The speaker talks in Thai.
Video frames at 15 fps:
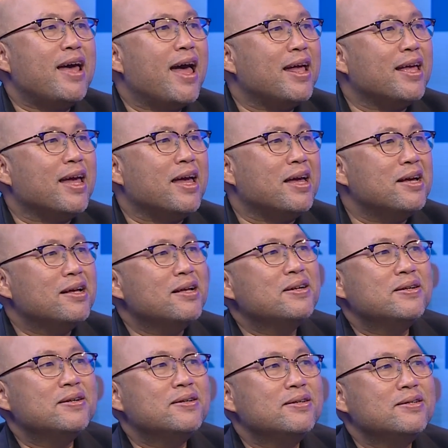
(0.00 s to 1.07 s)
ได้ไง
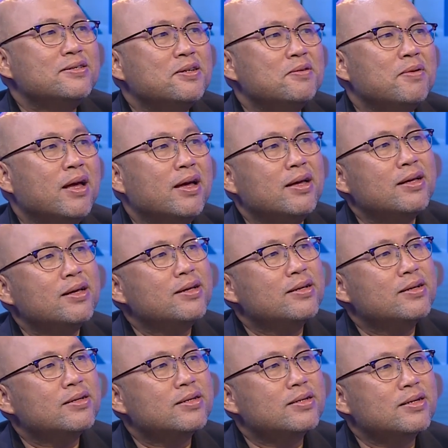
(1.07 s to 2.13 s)
ใช่ไหม
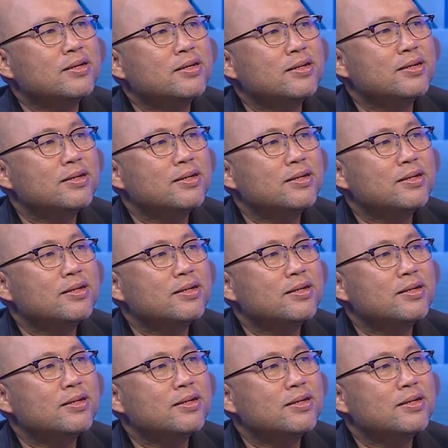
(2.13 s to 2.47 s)
นี่ไงมัน